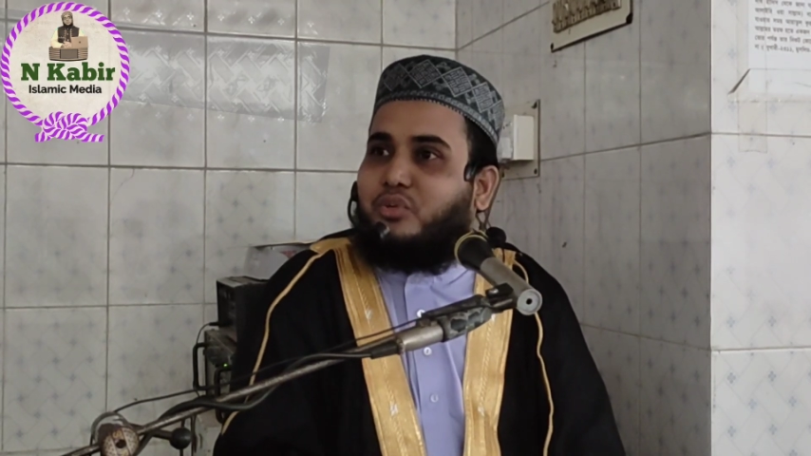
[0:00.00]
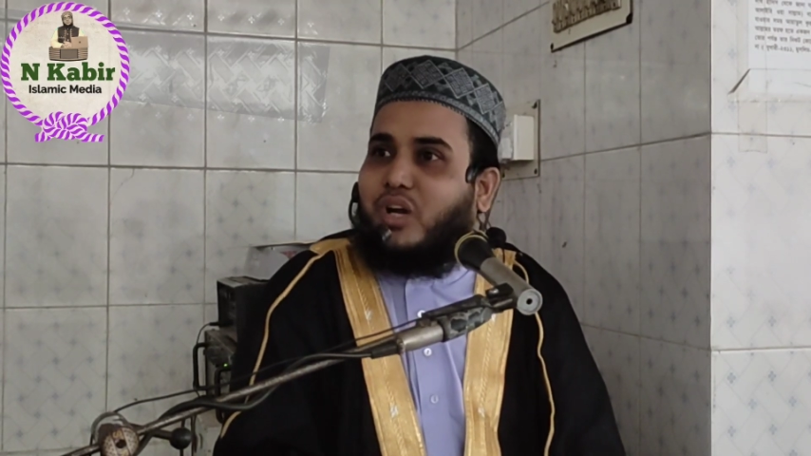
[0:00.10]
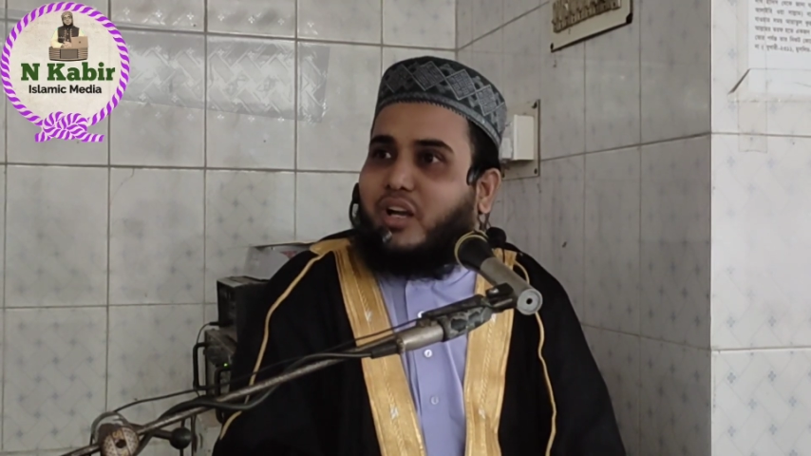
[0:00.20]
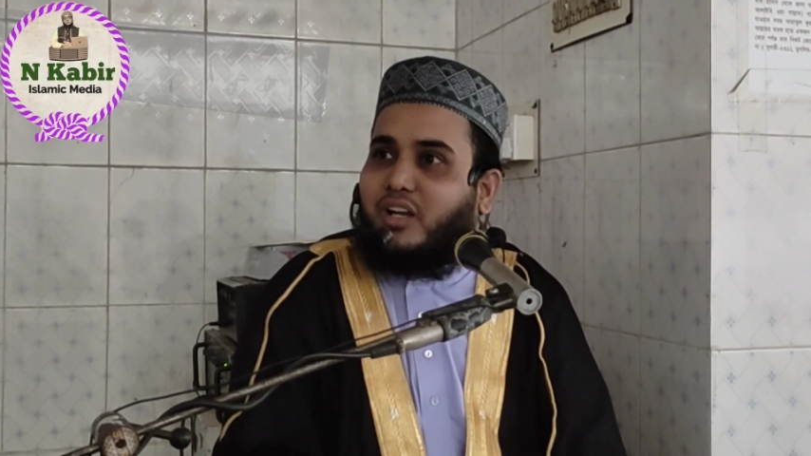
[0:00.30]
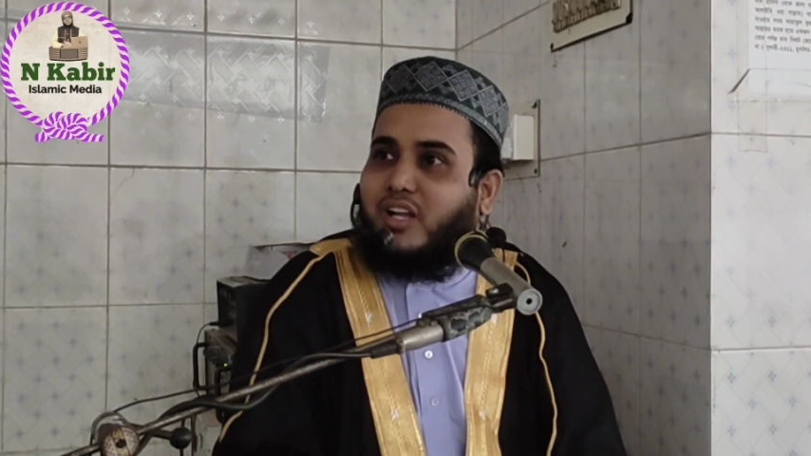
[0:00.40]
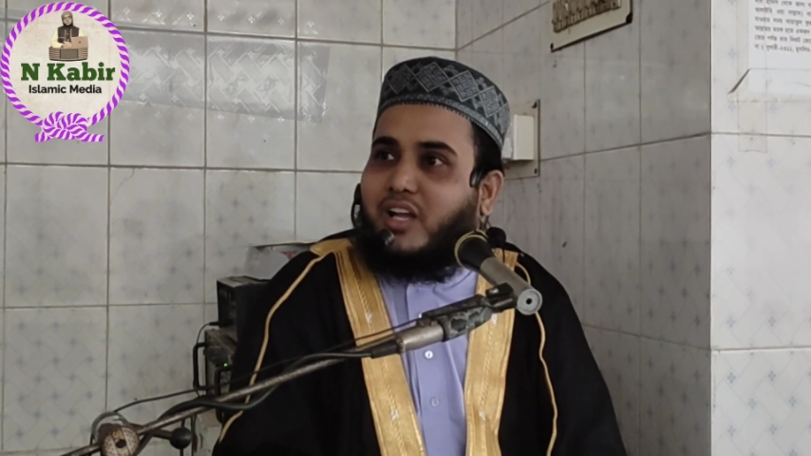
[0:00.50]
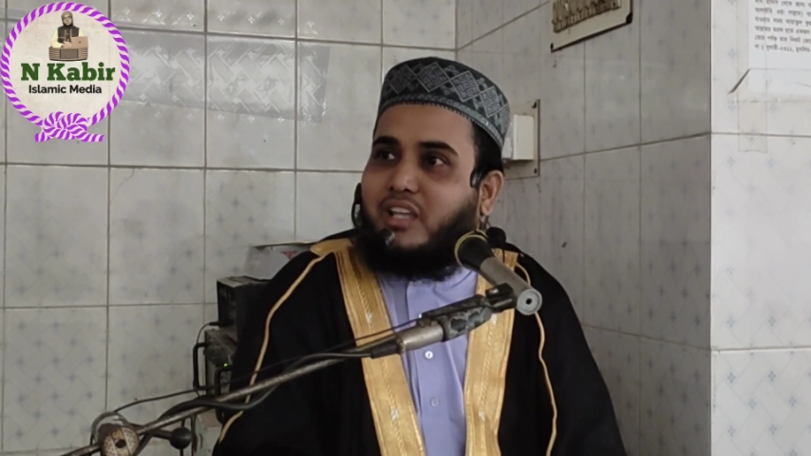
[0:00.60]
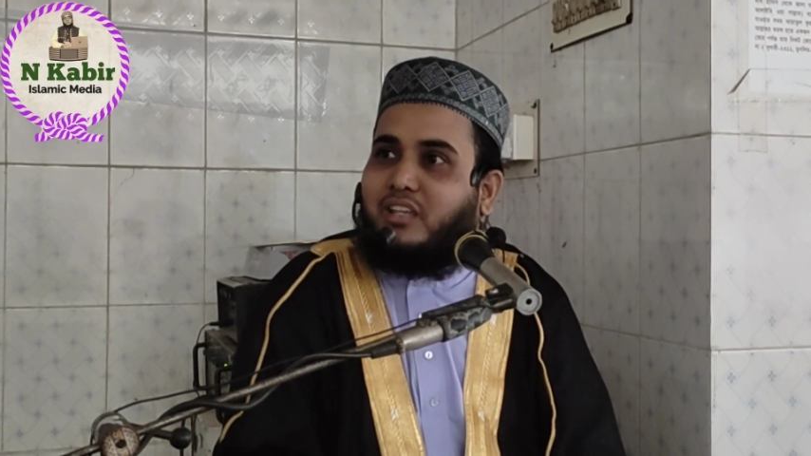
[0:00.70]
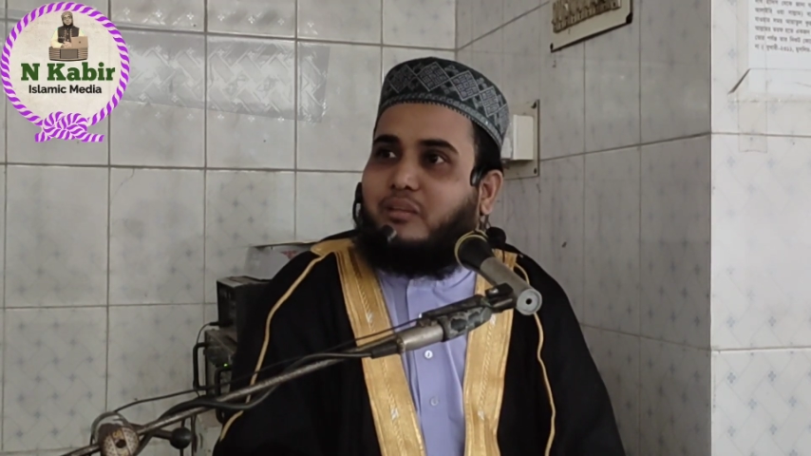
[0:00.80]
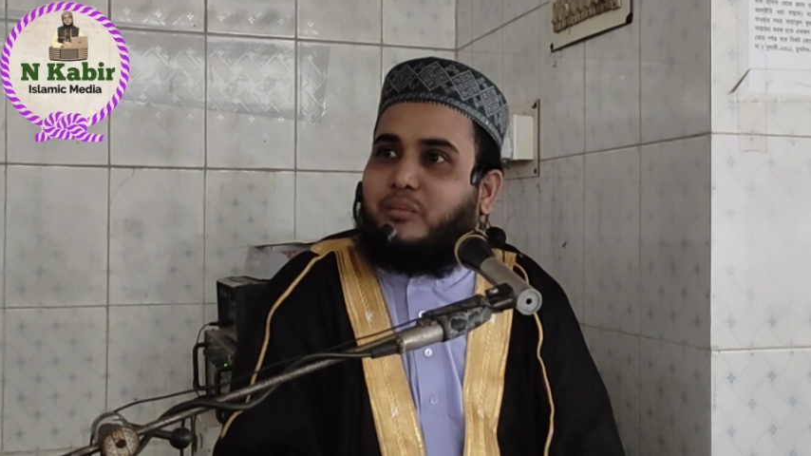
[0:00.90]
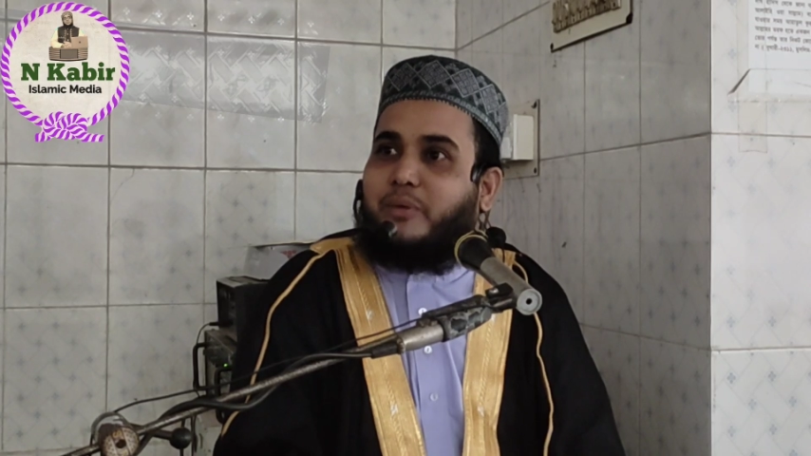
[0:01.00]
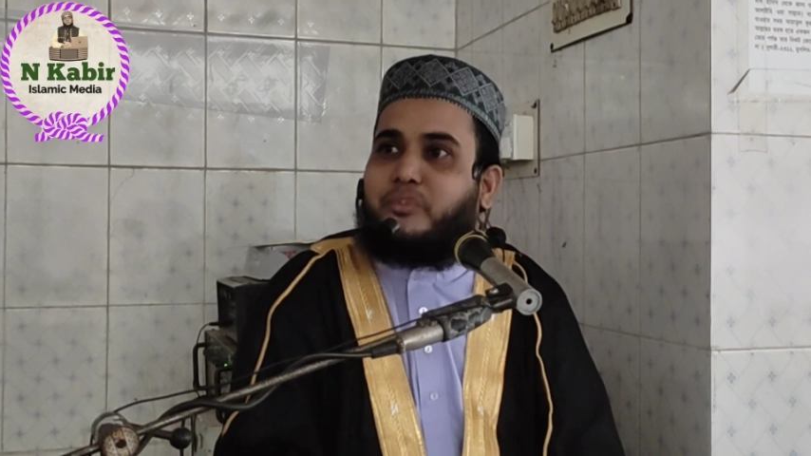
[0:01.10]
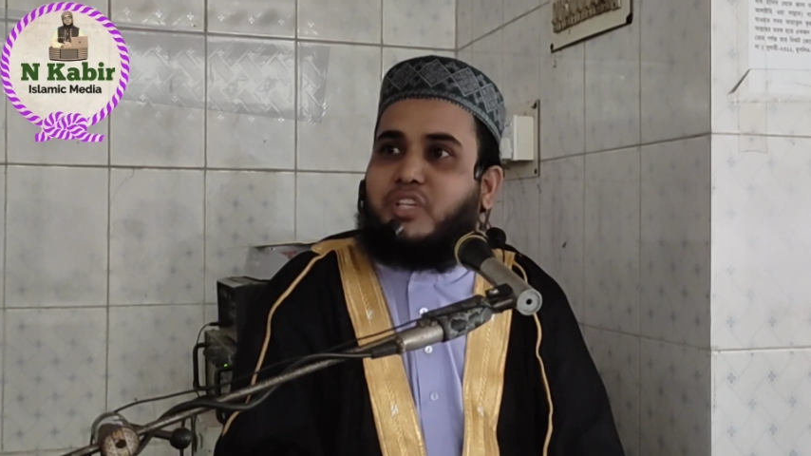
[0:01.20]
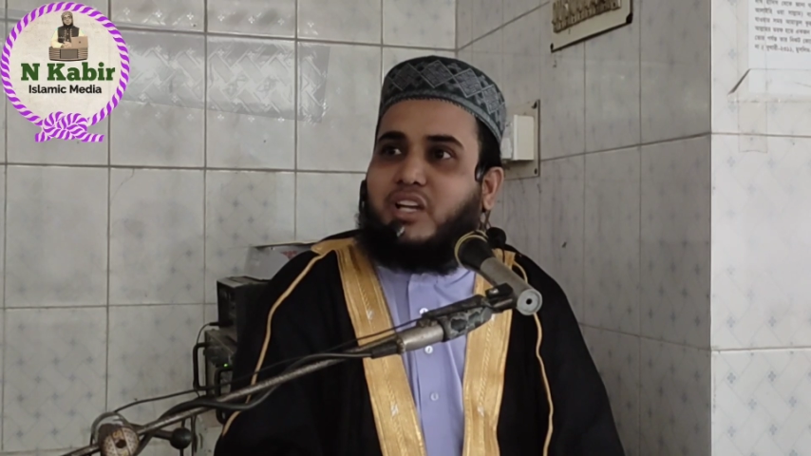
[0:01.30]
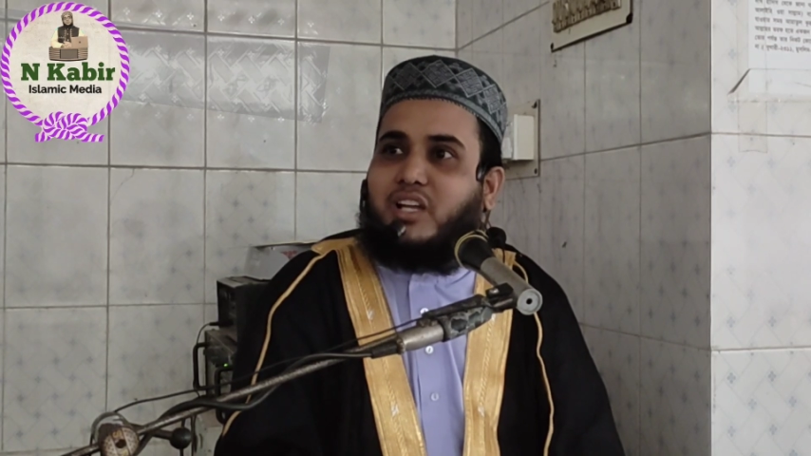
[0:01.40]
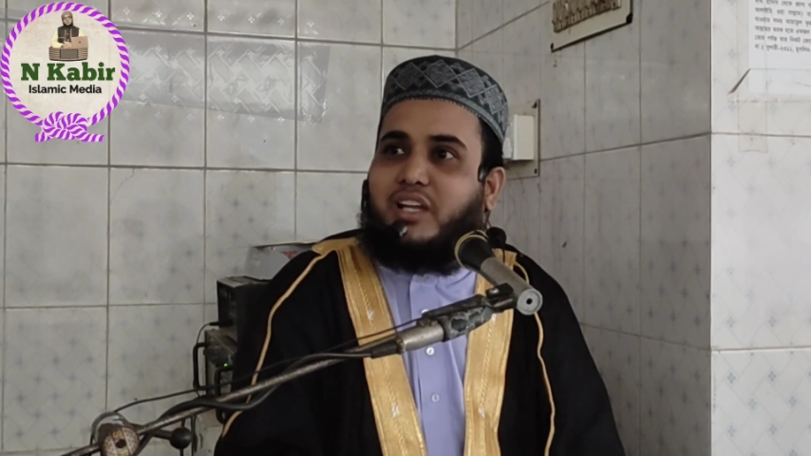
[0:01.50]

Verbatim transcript: দোকান নাই ব্যবসা